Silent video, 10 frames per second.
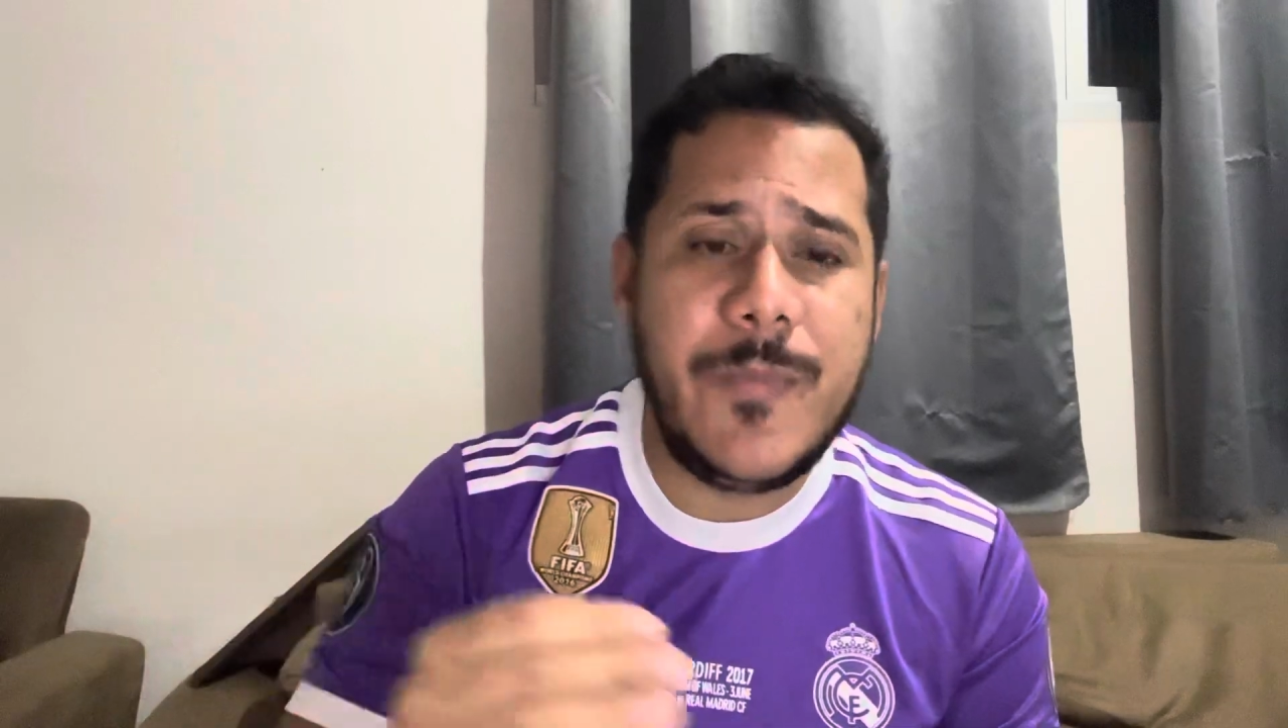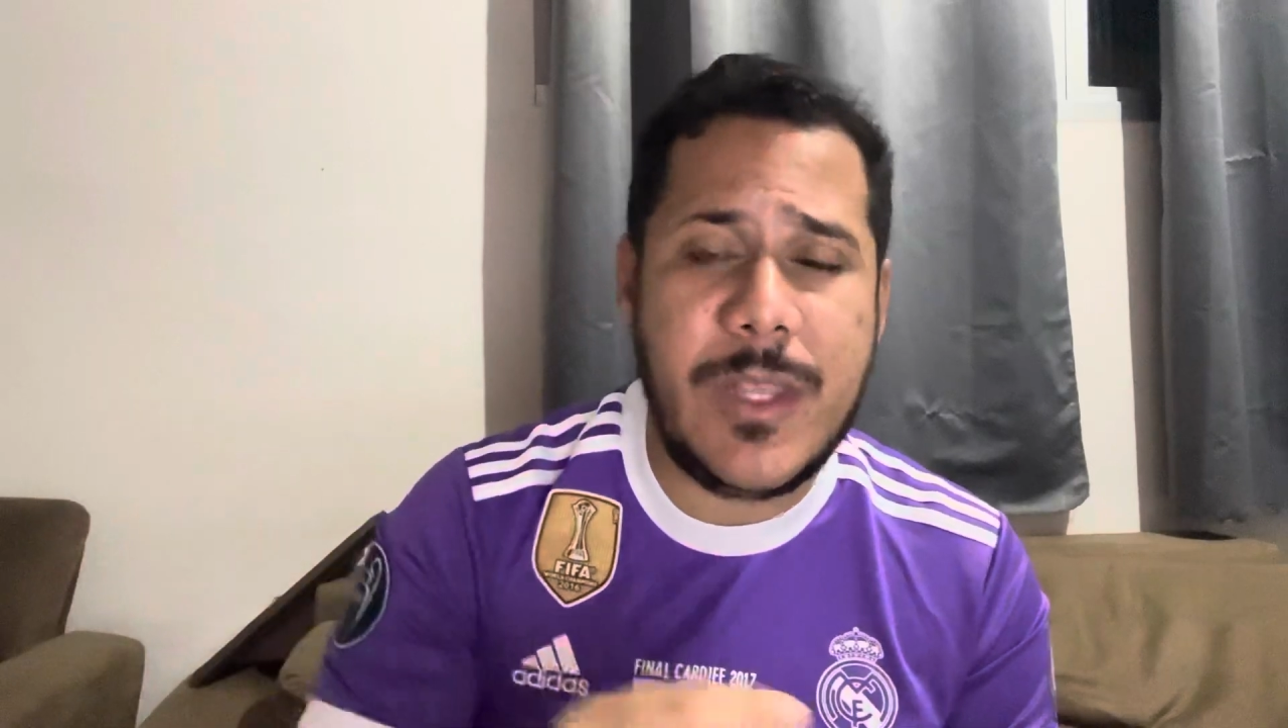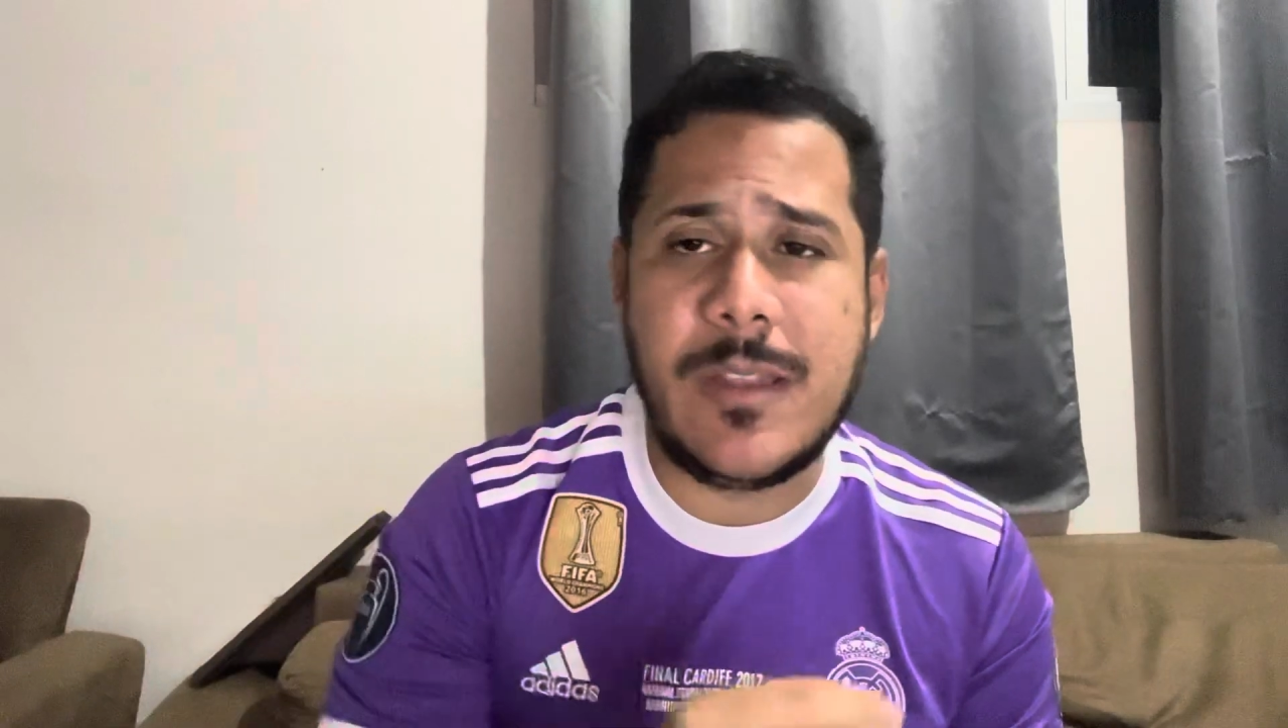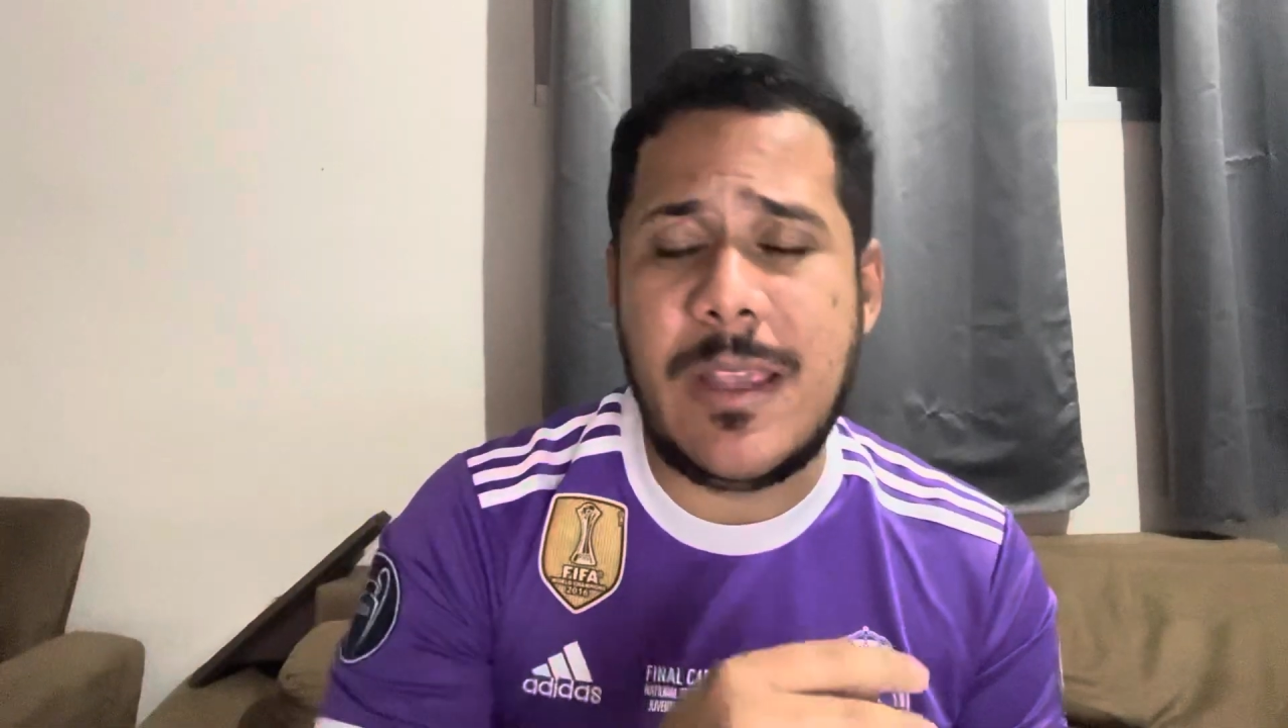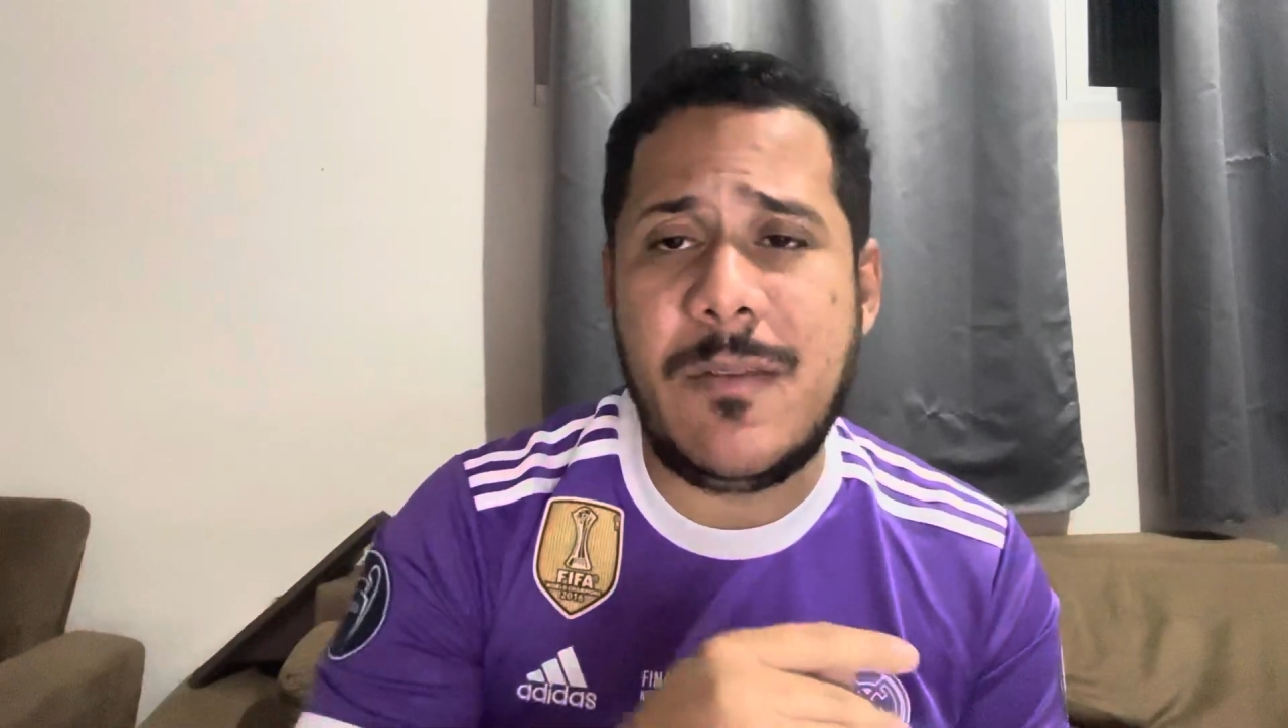
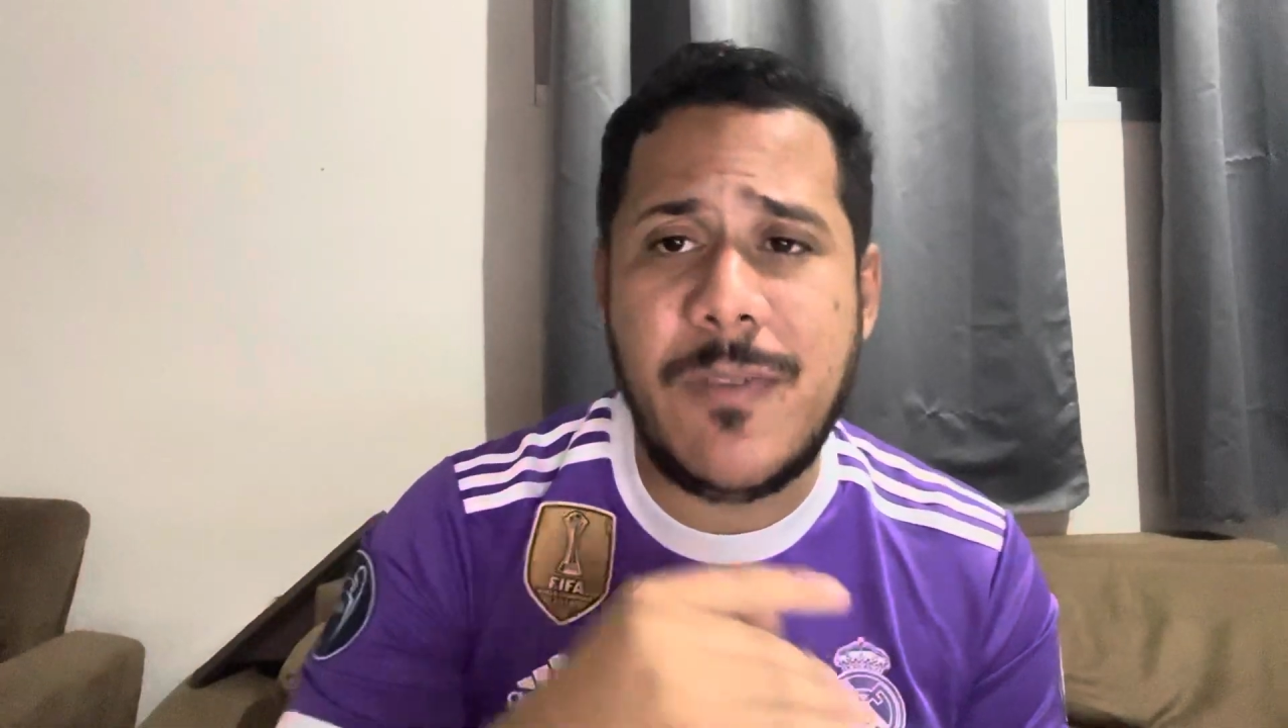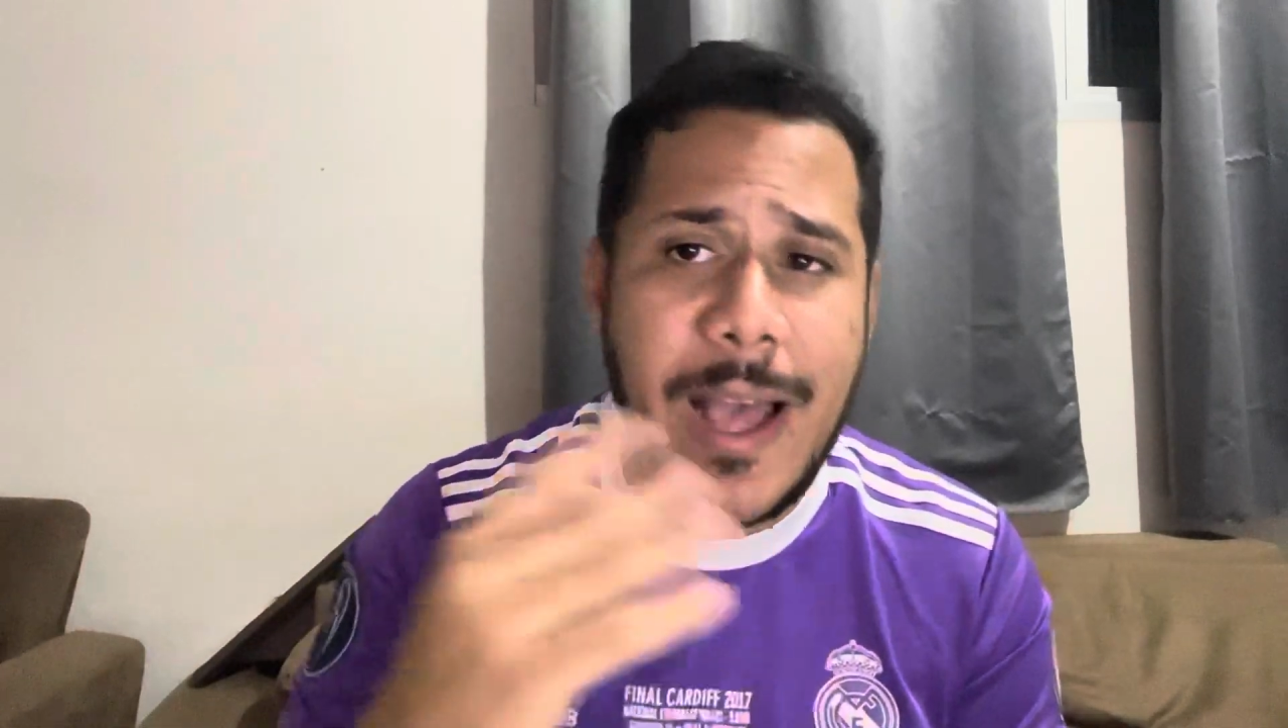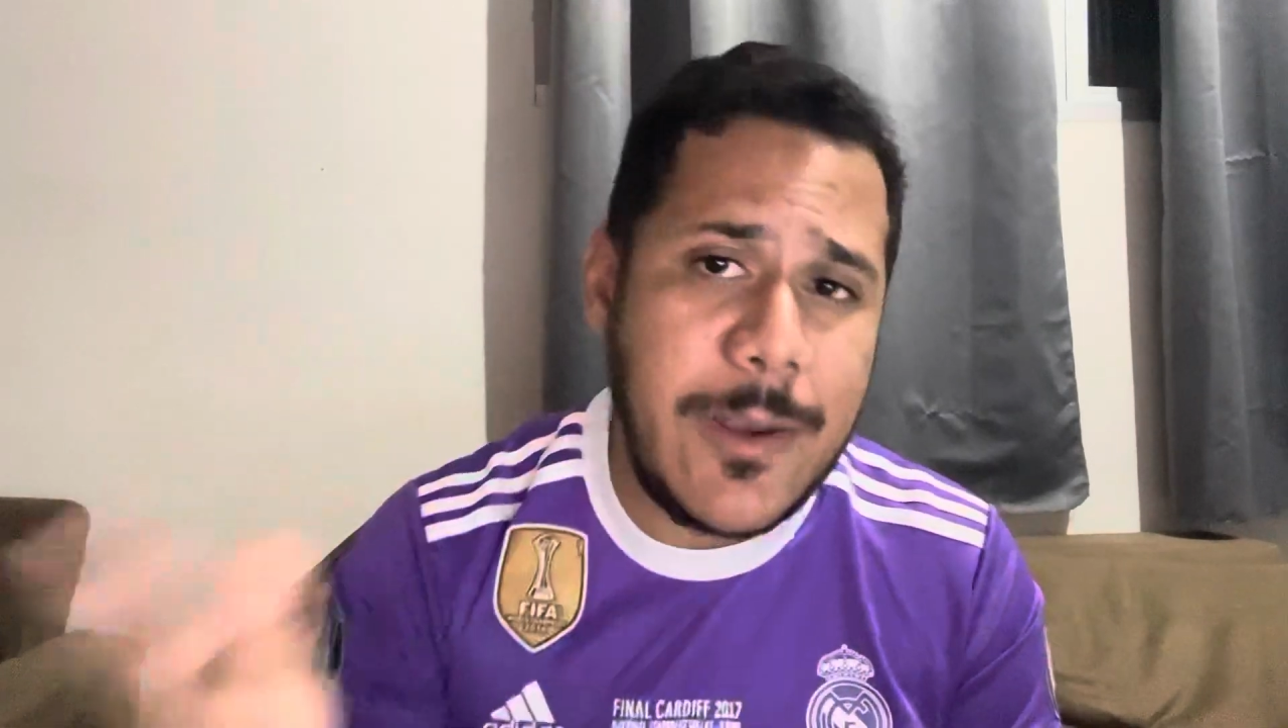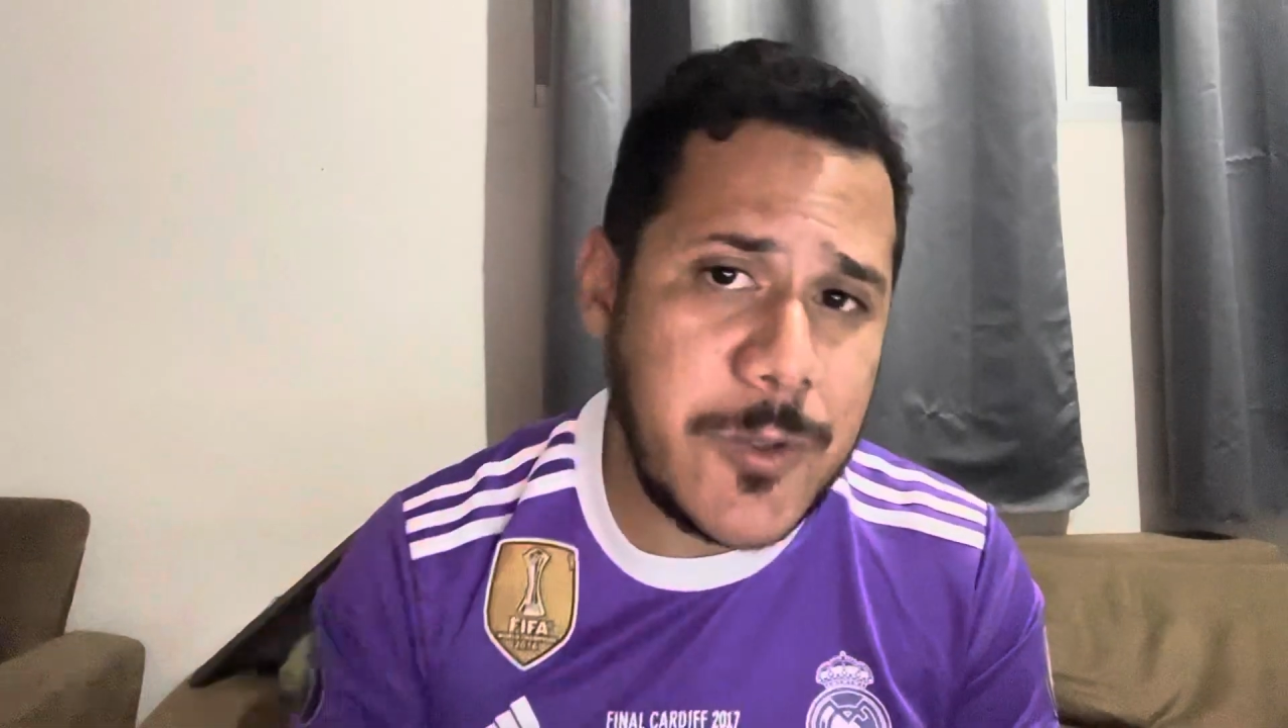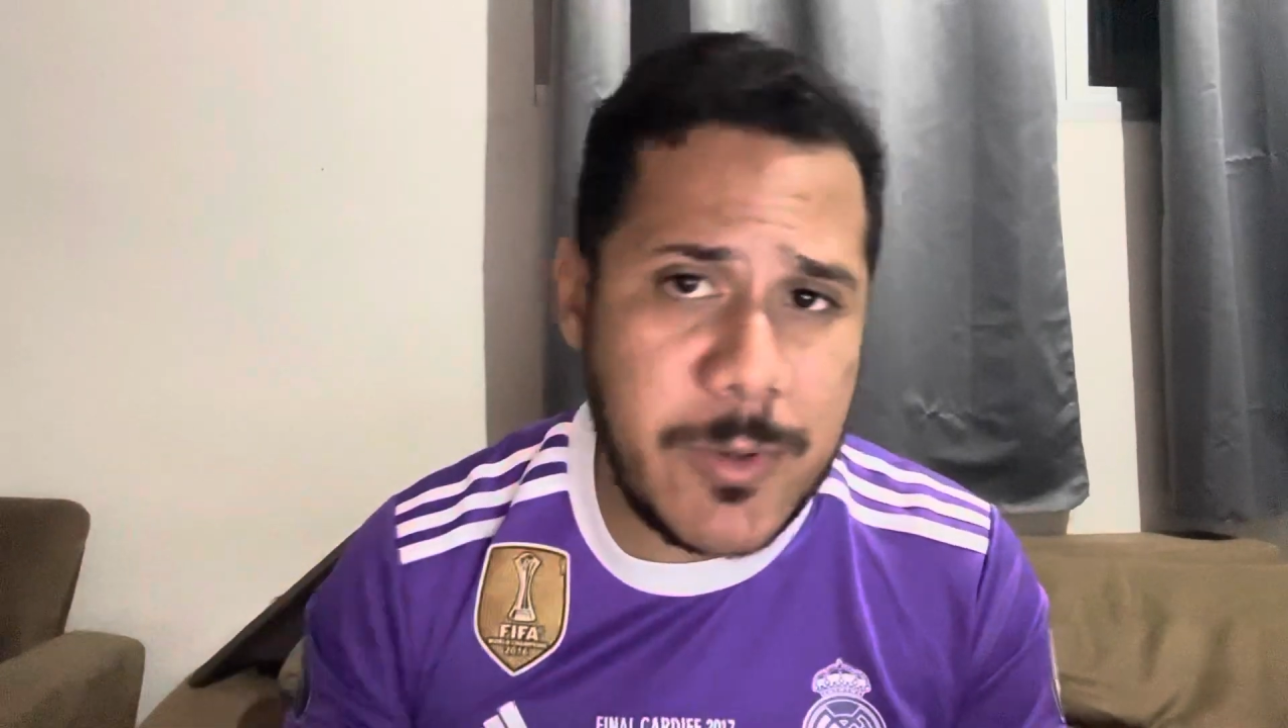que tem vários